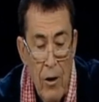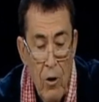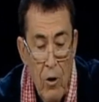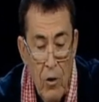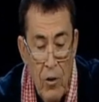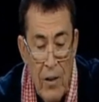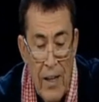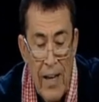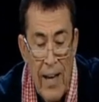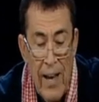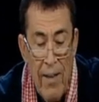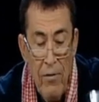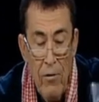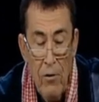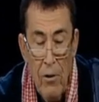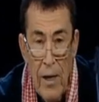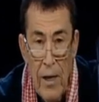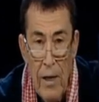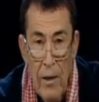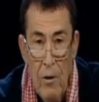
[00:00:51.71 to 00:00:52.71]

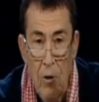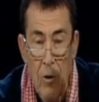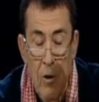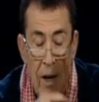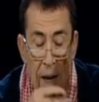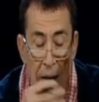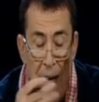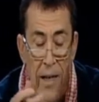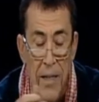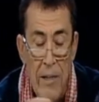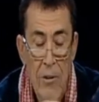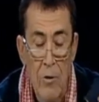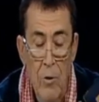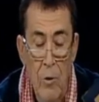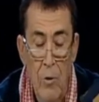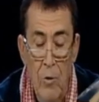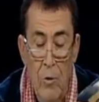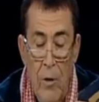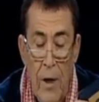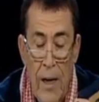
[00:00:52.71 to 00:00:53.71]
cotejándola con la
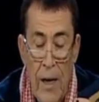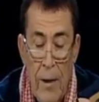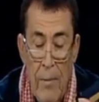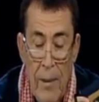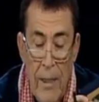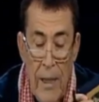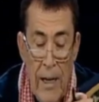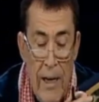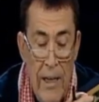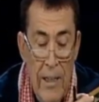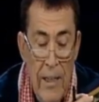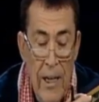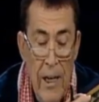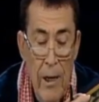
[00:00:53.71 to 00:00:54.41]
estructura gramatical